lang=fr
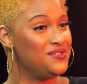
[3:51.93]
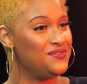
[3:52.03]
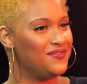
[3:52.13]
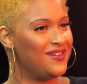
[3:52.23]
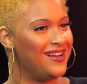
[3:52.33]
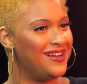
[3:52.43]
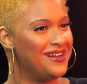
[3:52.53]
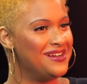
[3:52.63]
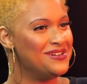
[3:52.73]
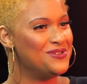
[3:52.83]
tu
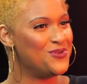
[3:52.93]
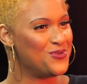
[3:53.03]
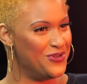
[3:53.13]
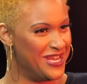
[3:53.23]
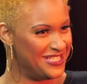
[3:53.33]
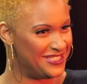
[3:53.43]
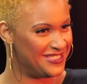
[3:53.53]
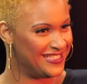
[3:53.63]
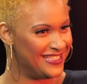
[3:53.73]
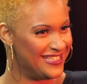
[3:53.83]
vas mm. au
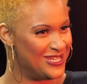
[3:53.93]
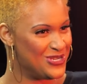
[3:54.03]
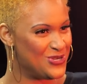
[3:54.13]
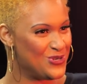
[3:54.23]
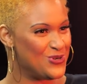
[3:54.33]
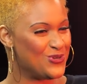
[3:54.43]
collège. Ouais.